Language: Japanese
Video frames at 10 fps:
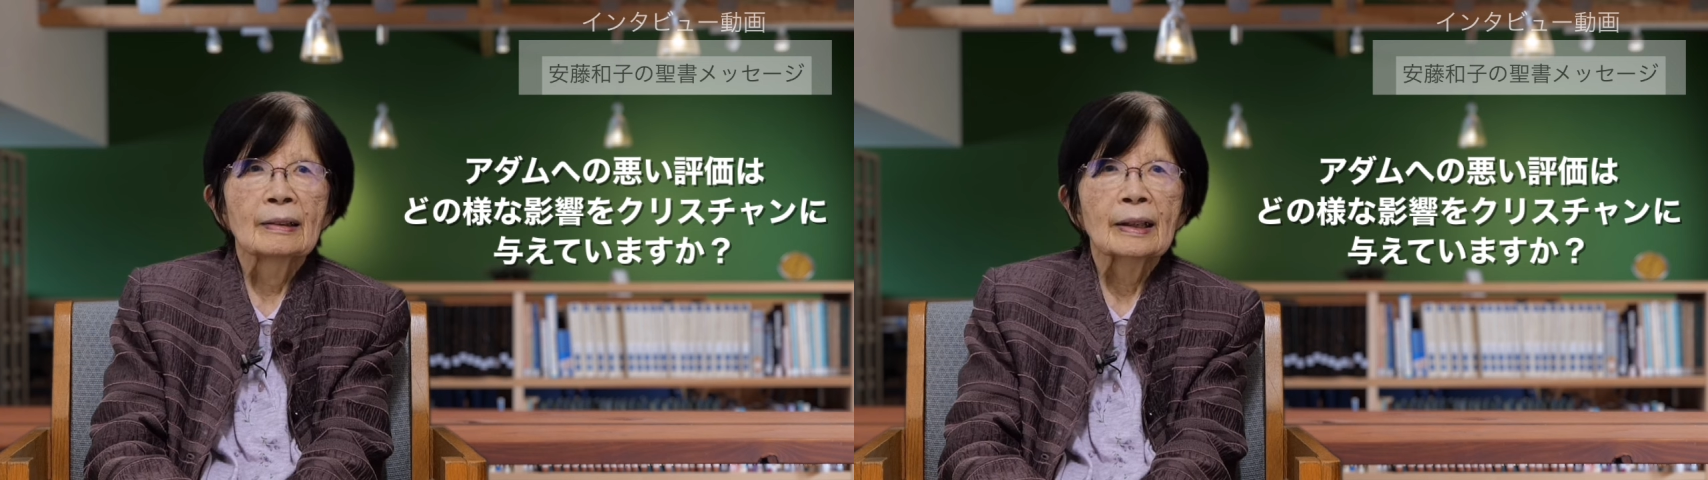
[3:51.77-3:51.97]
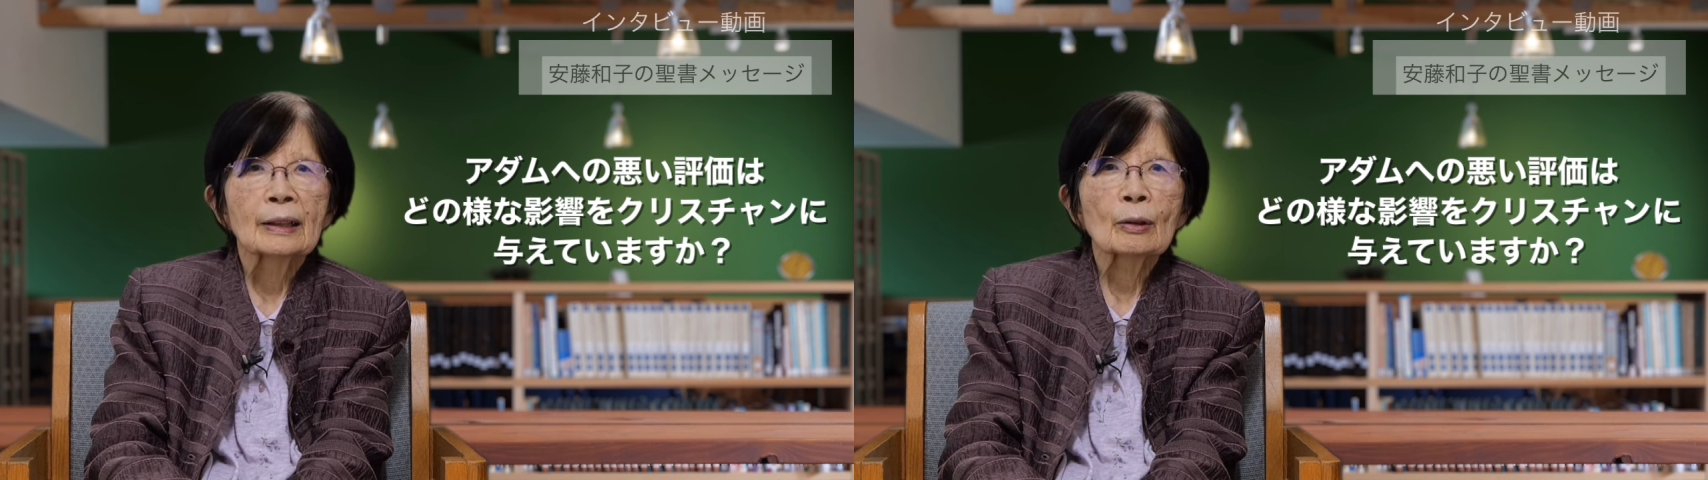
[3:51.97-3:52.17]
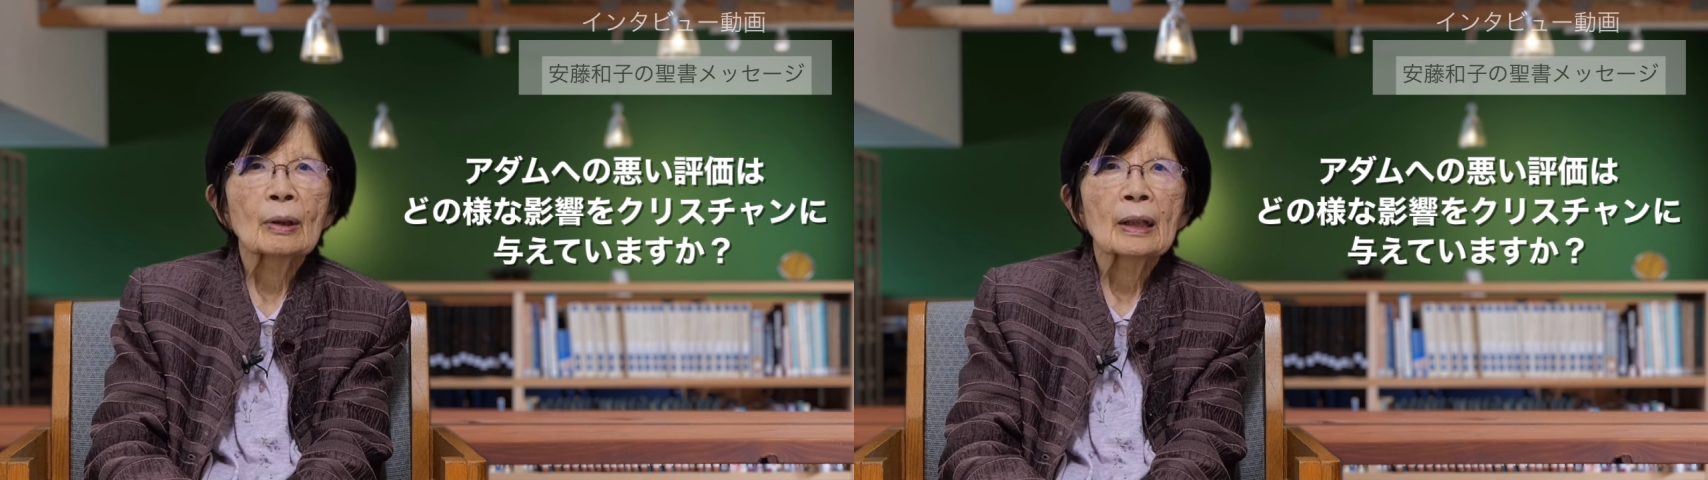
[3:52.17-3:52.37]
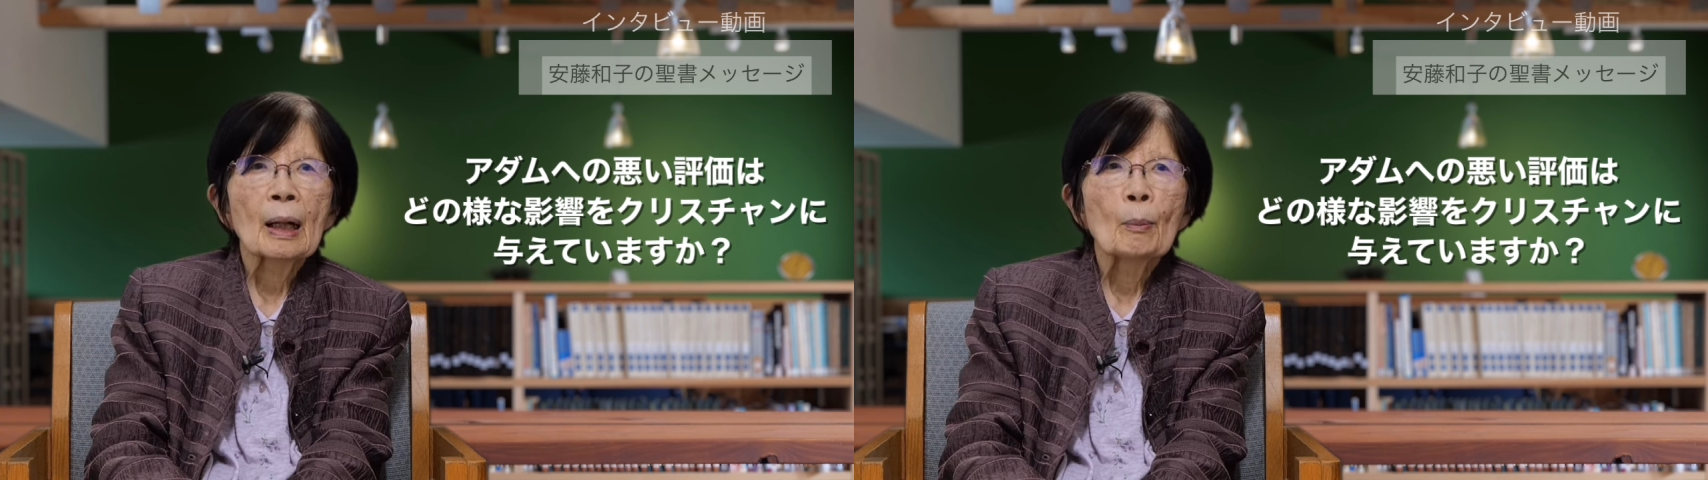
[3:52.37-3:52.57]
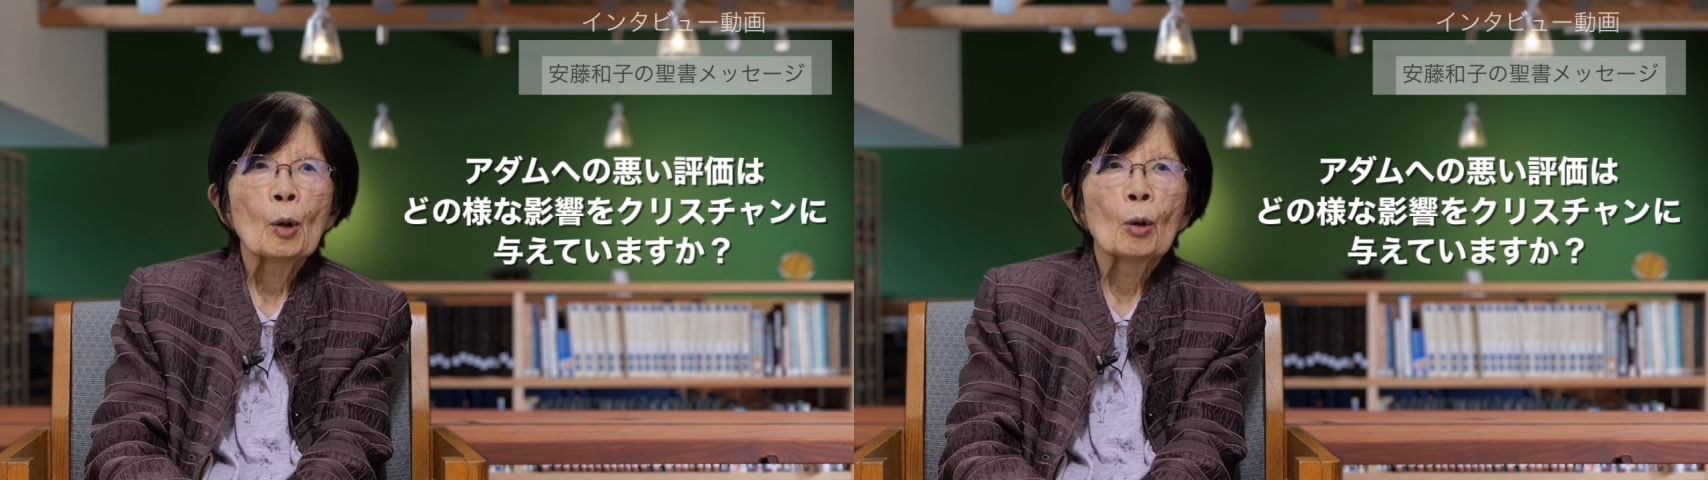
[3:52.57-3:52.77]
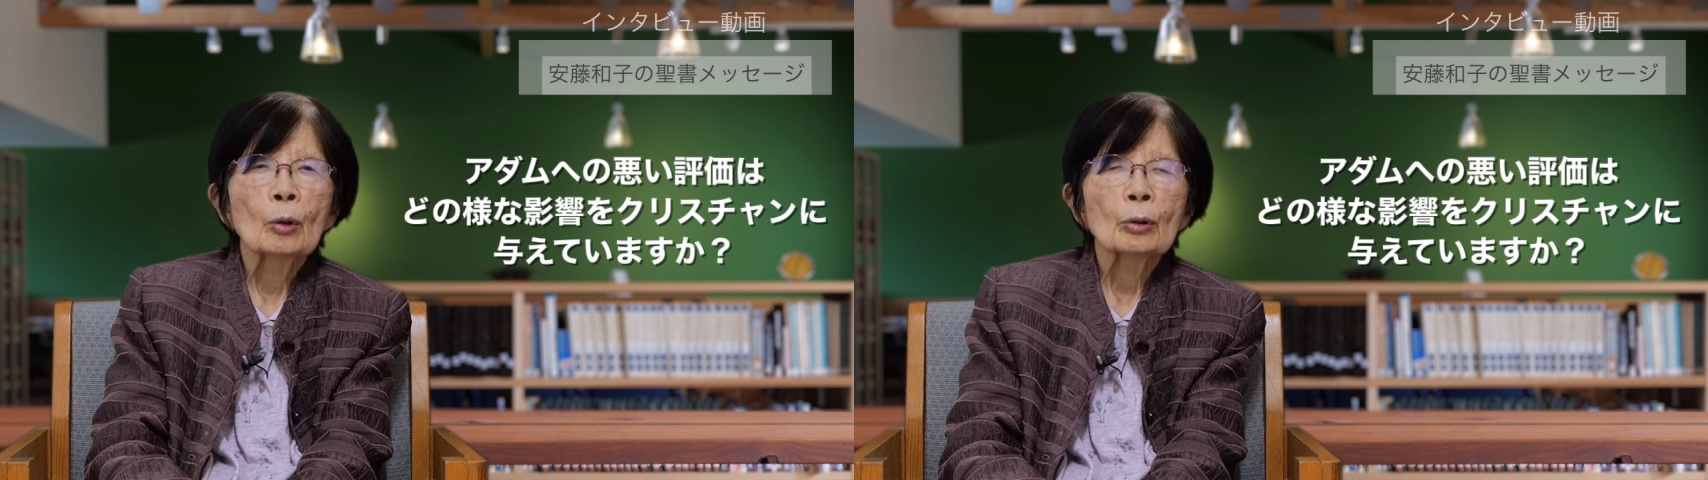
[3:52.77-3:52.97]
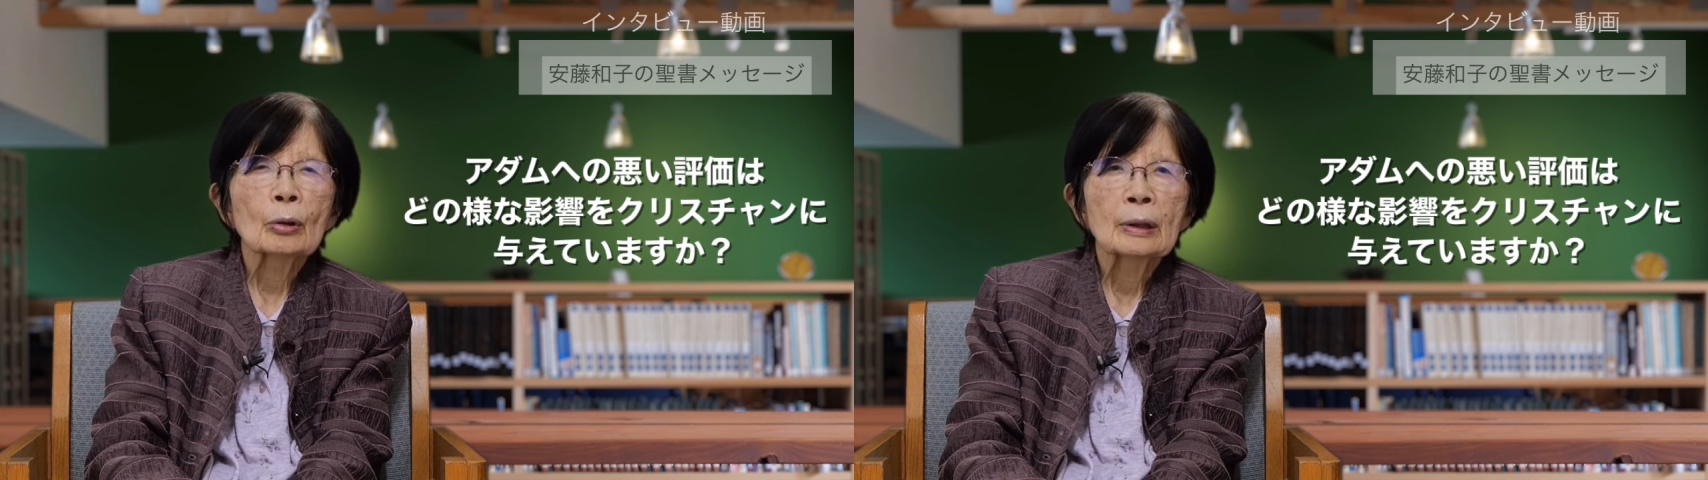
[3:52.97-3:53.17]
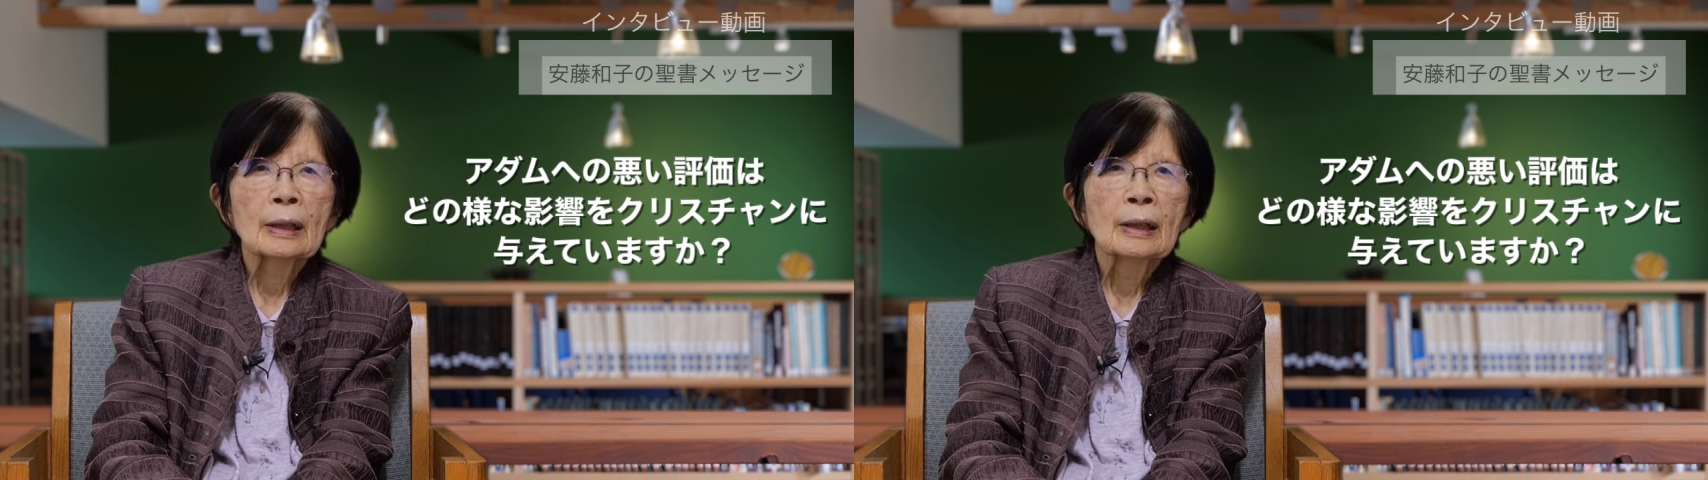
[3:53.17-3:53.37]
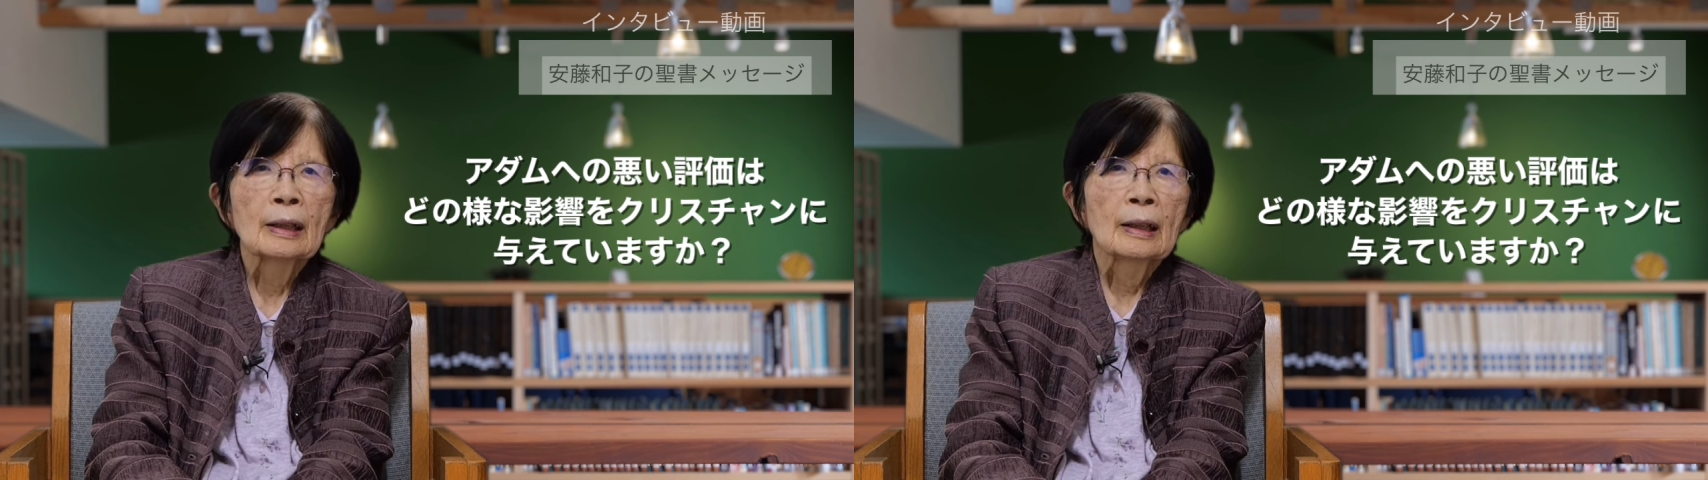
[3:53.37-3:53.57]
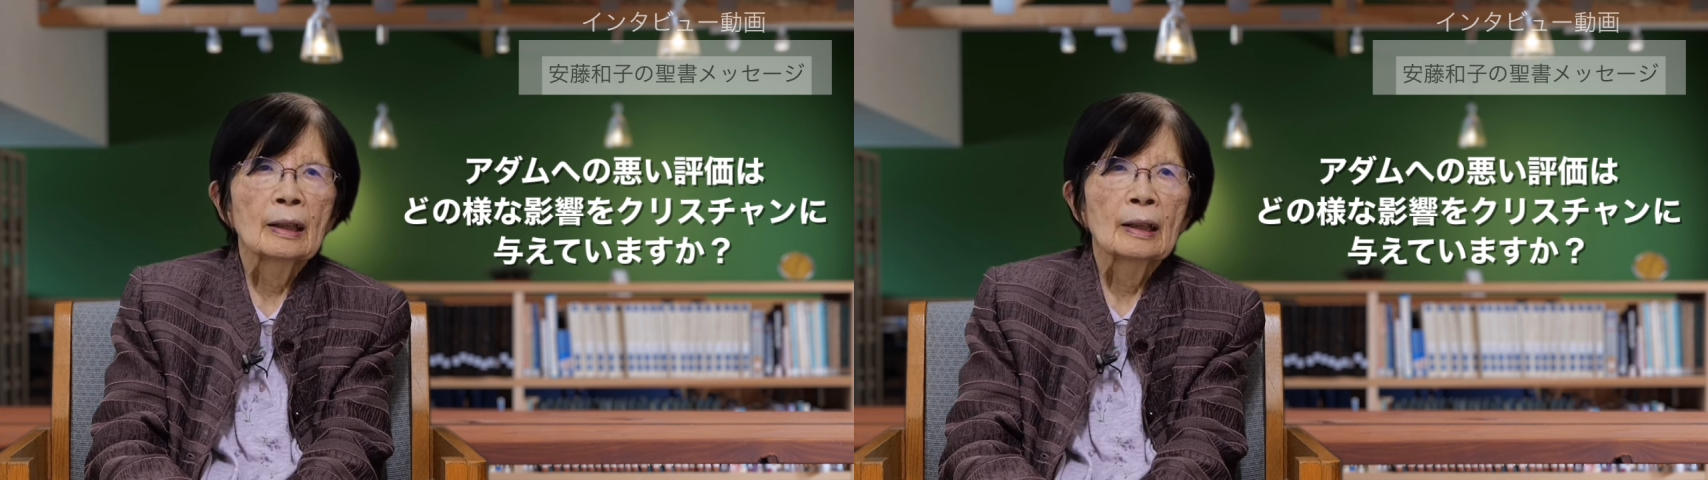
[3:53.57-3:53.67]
でそれがもう本当に